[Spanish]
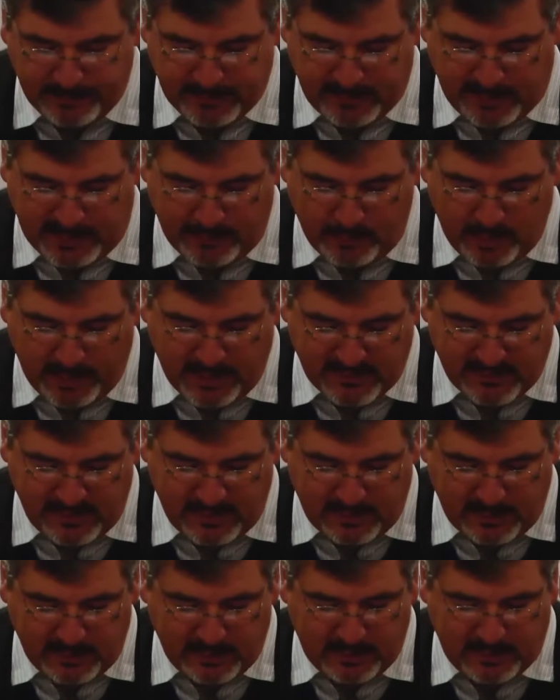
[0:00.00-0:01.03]
tenemos que
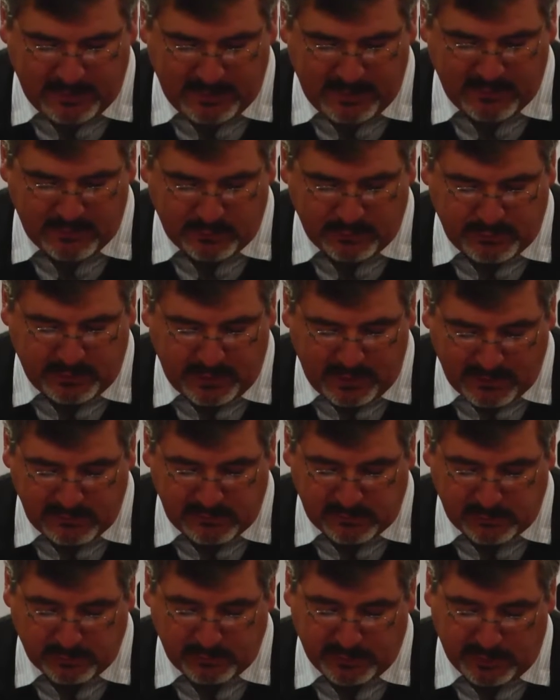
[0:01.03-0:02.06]
hacer eh, estos
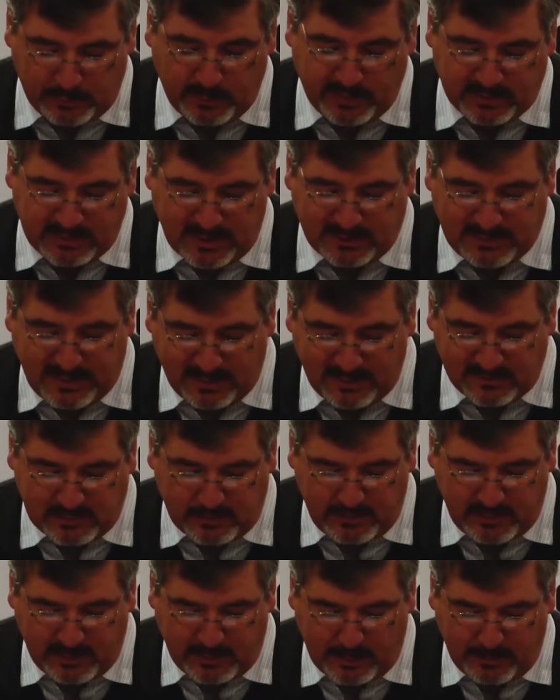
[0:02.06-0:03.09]
ejercicios, tenemos que tratar de
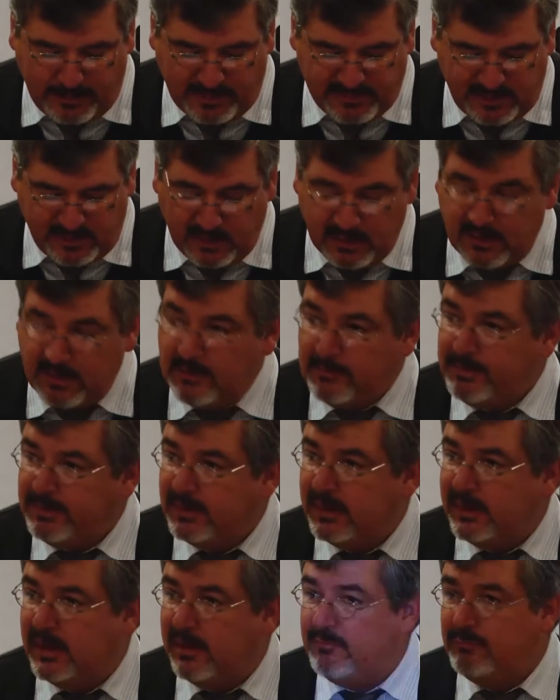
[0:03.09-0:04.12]
saber qué va a pasar y